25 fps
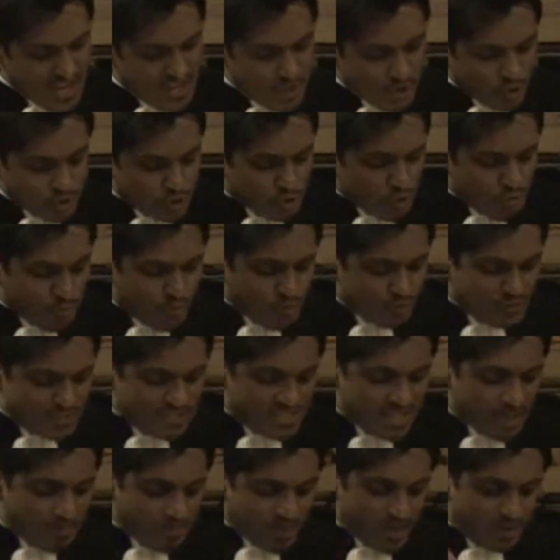Et dans ce
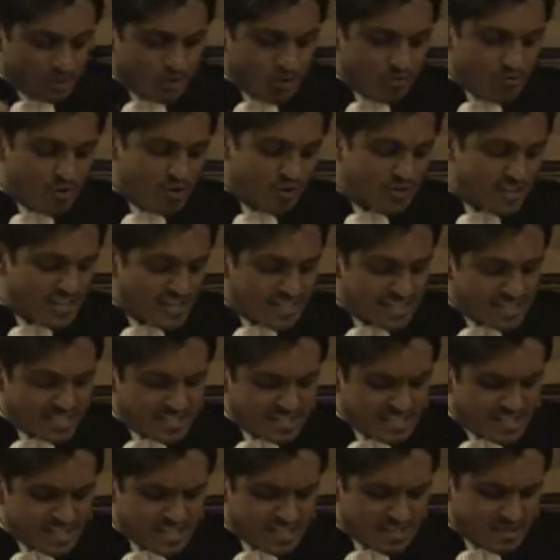petit appartement des
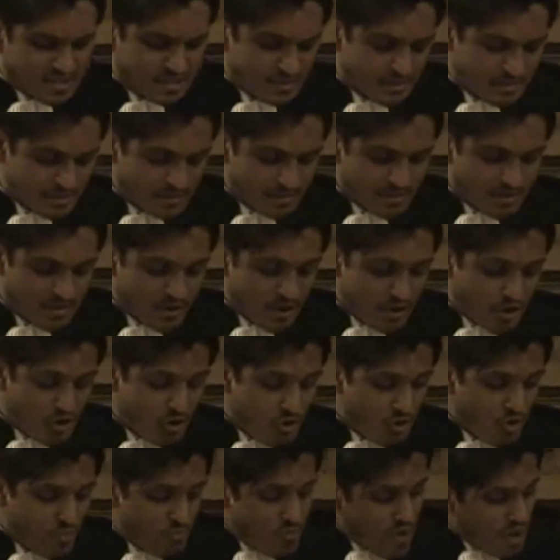glycines,
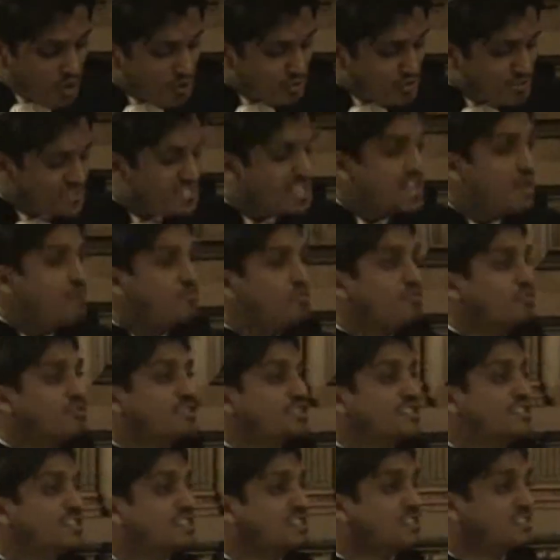le père aussi
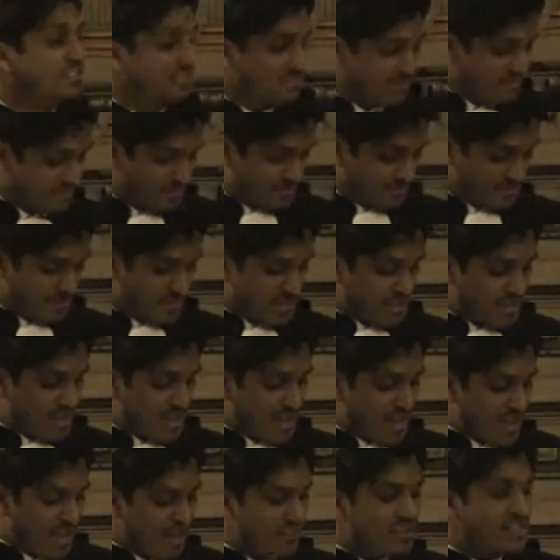applaudit,
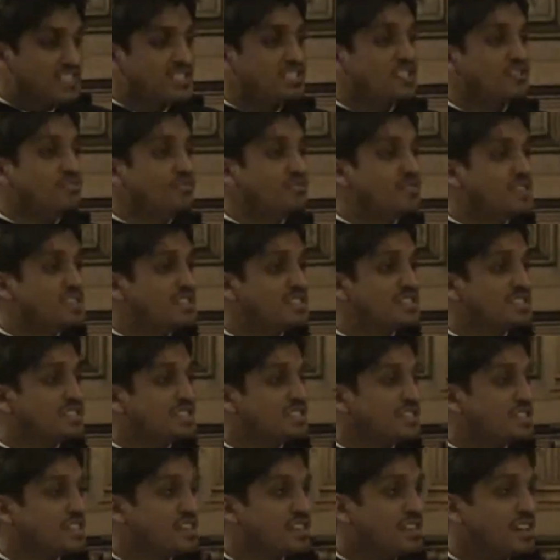avec ses
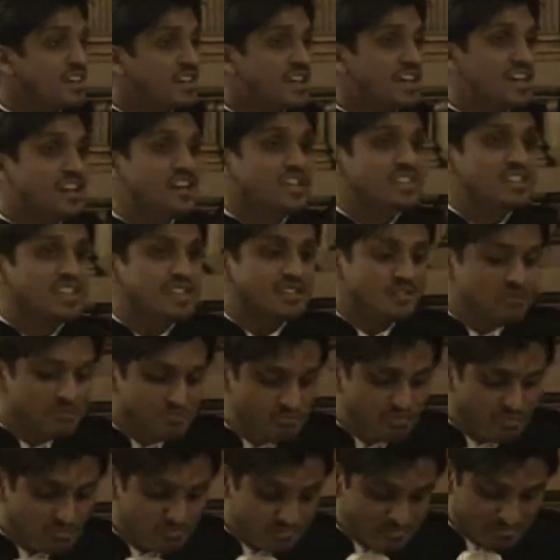fils et les
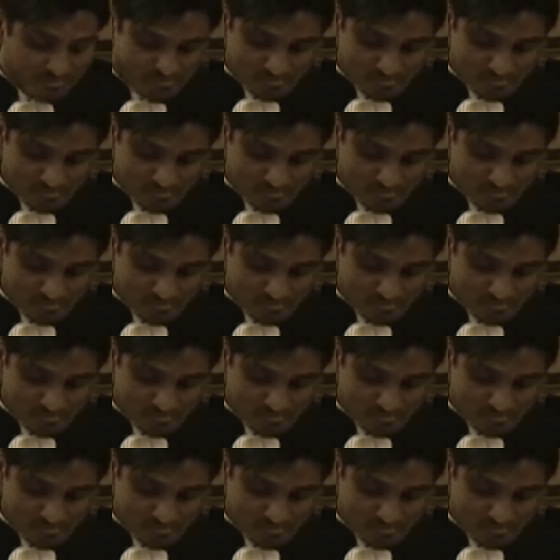détenus.